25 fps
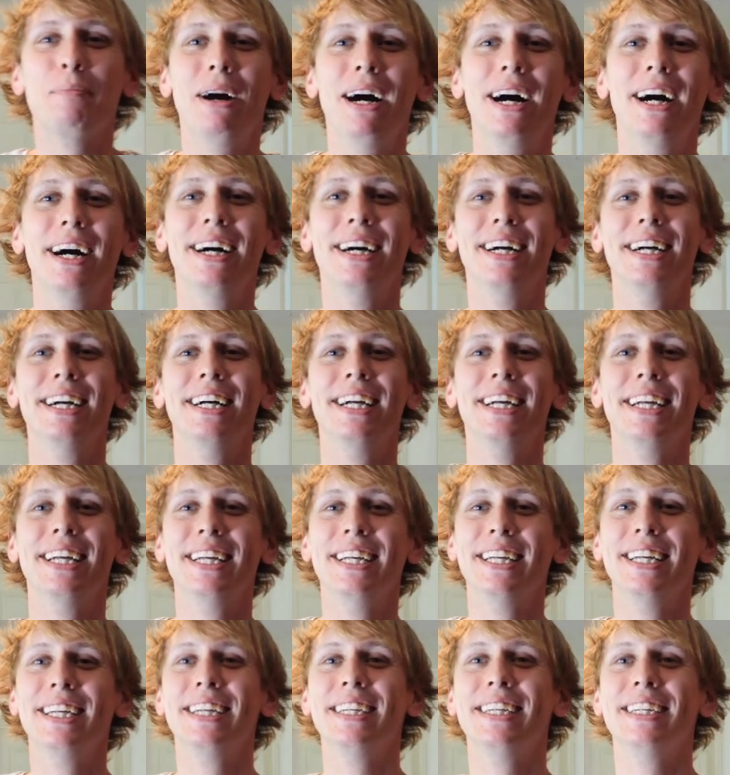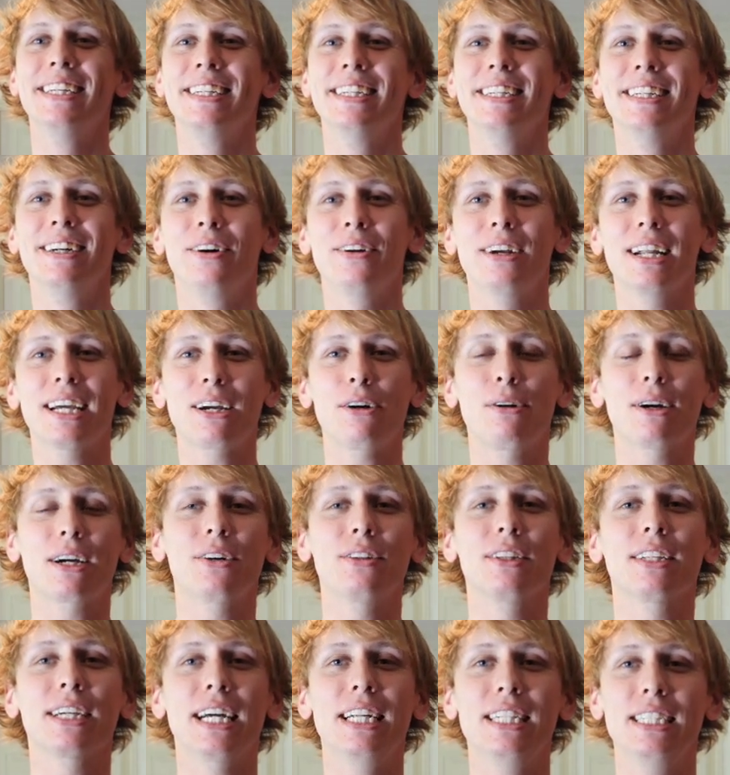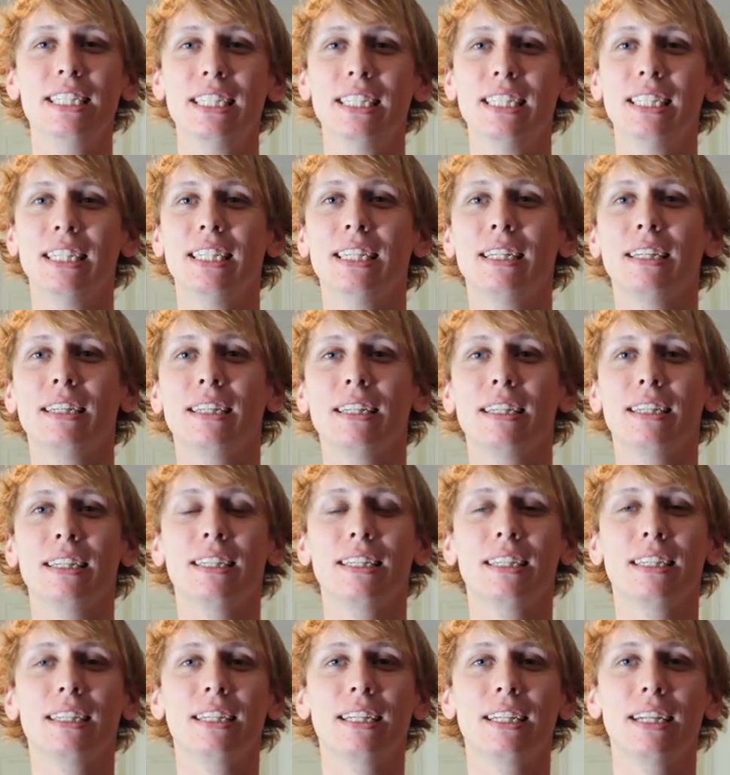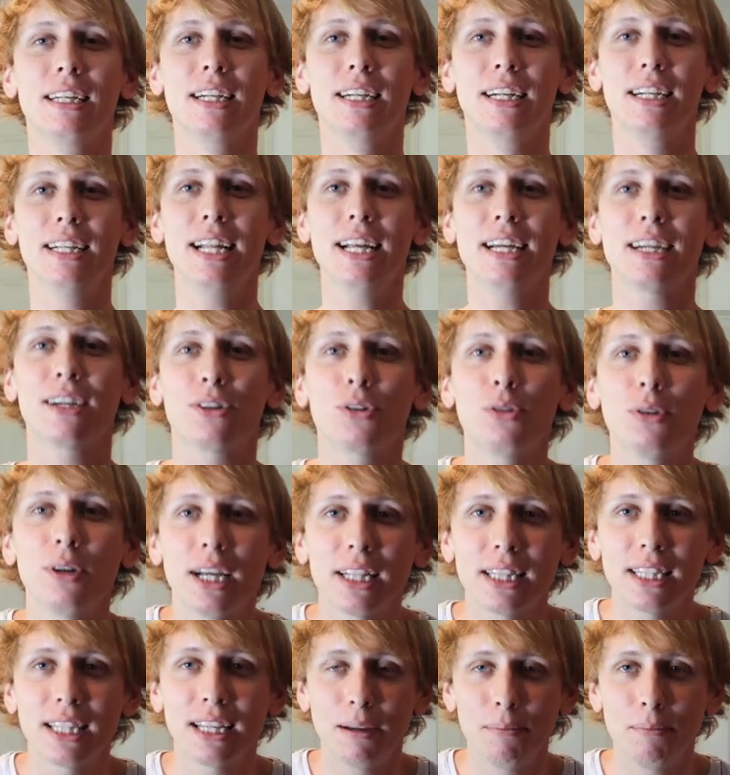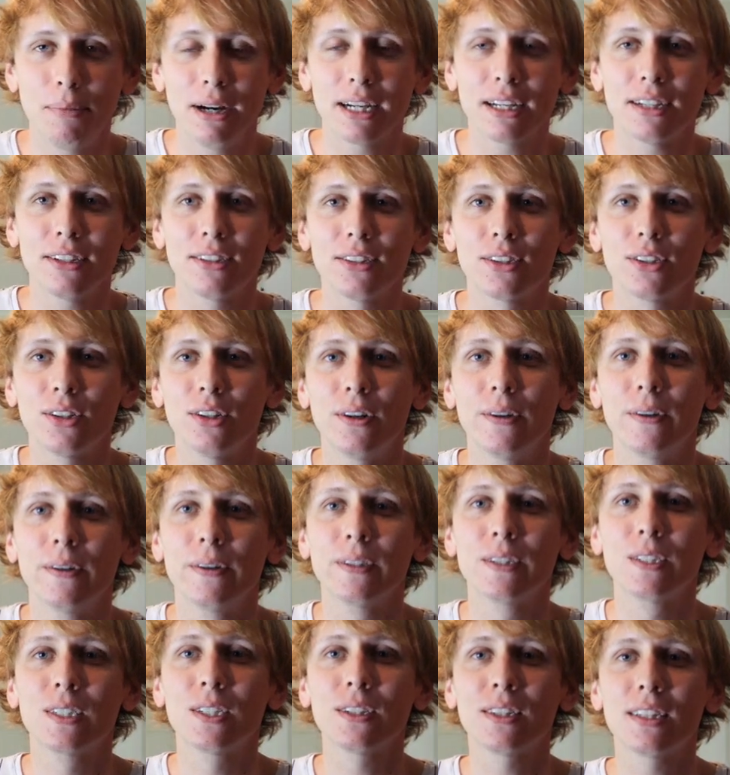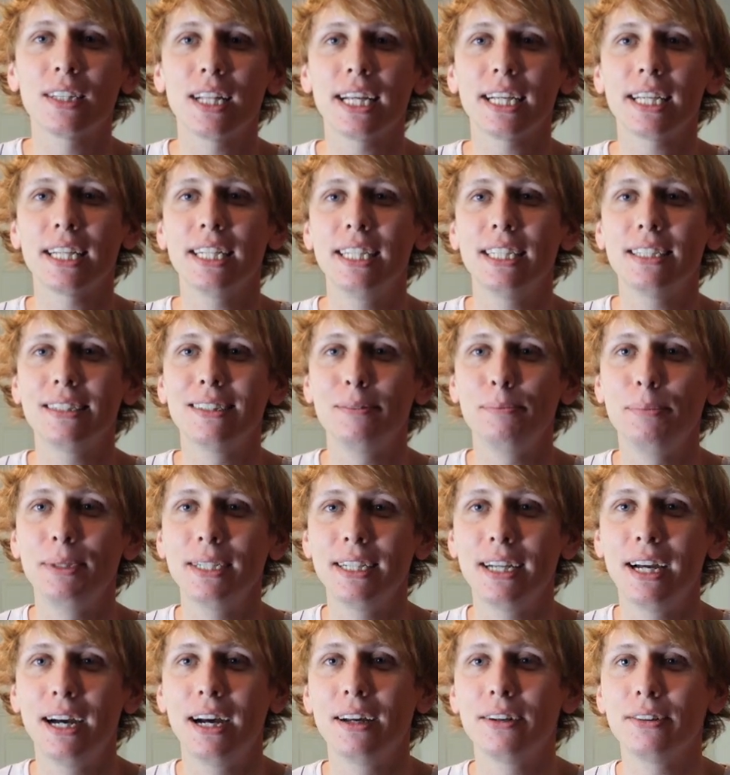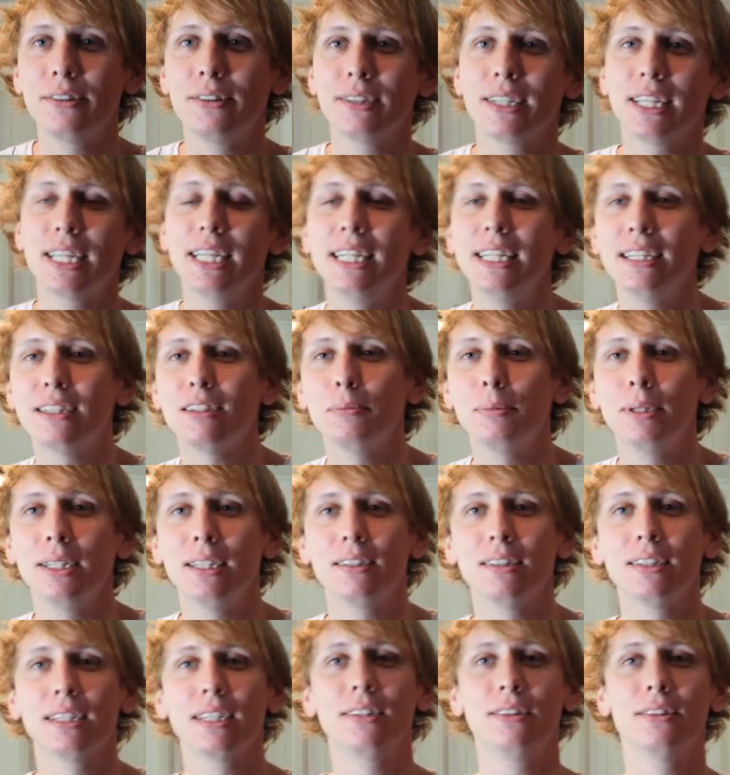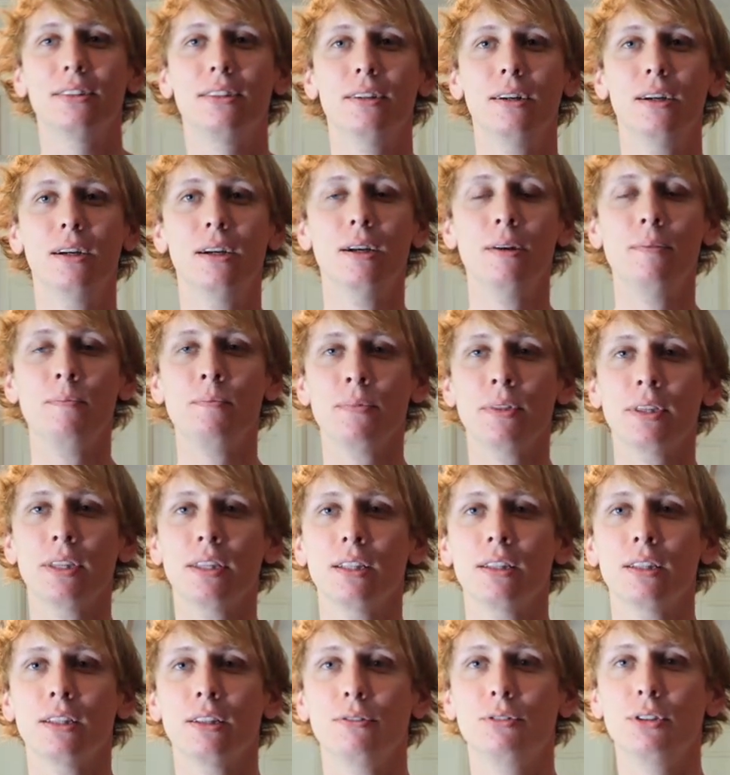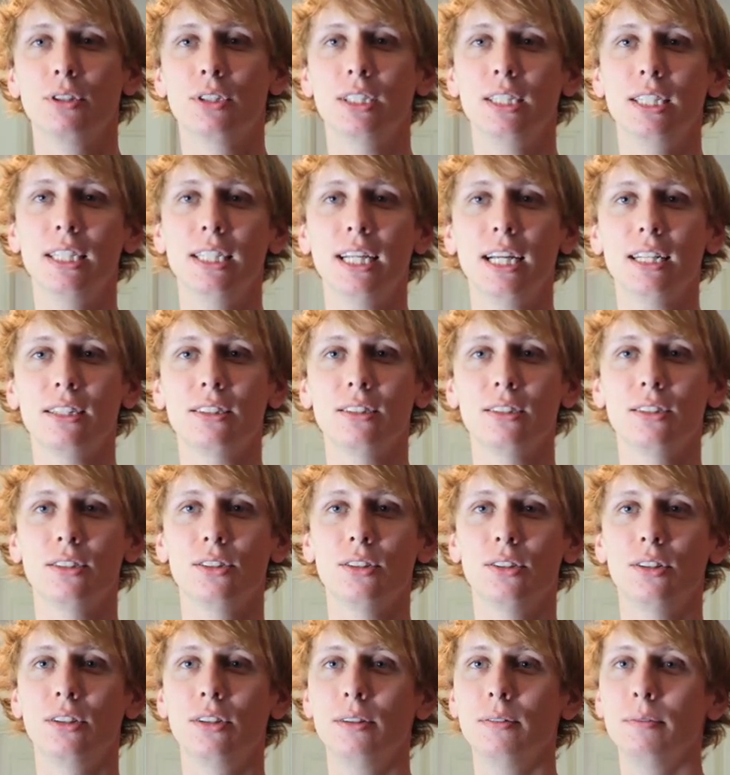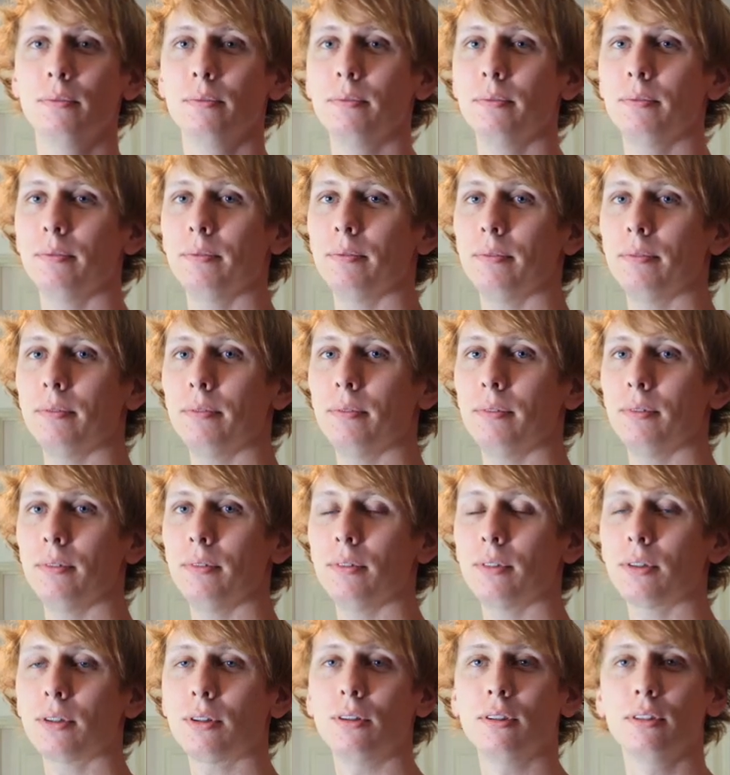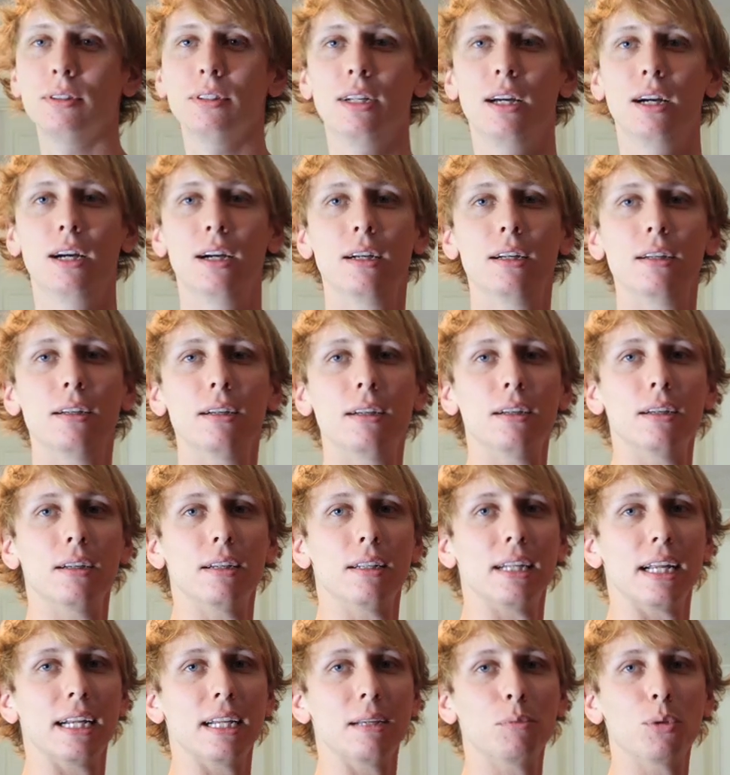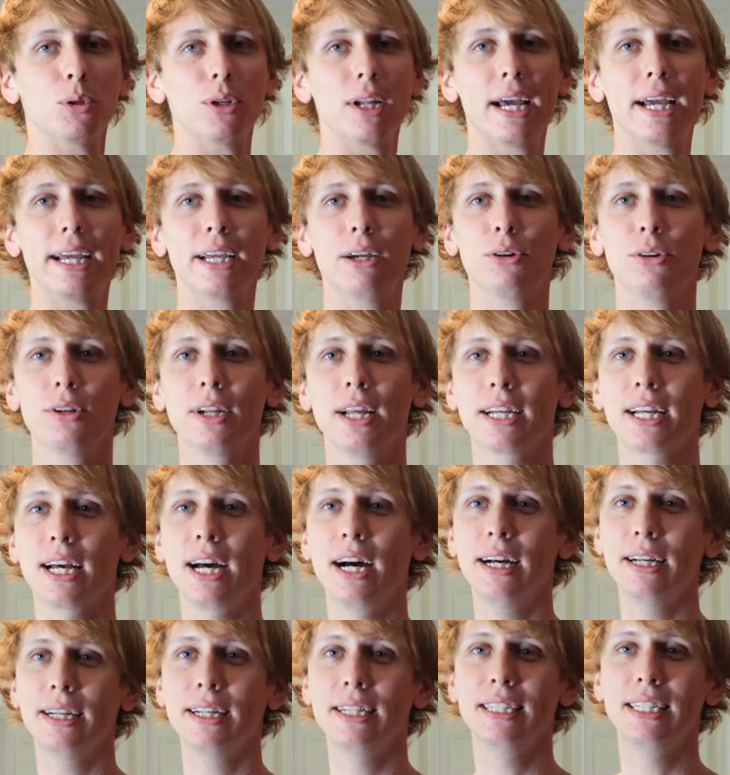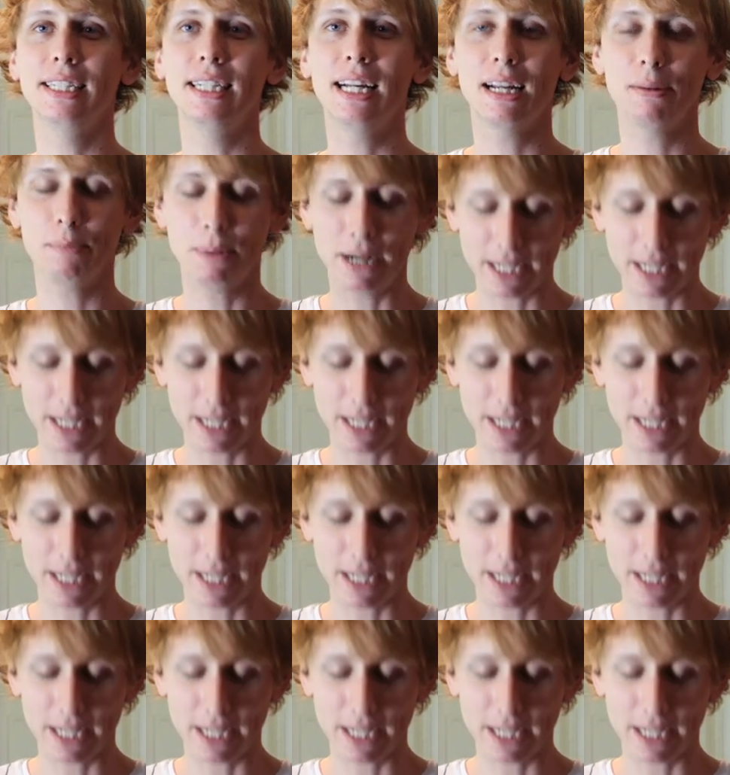まあお腹はこんな感じなんかこうやって曲げるとちょっとだけ肉みあの筋肉見えるけど普通に立ってるとこんな何もないお腹になり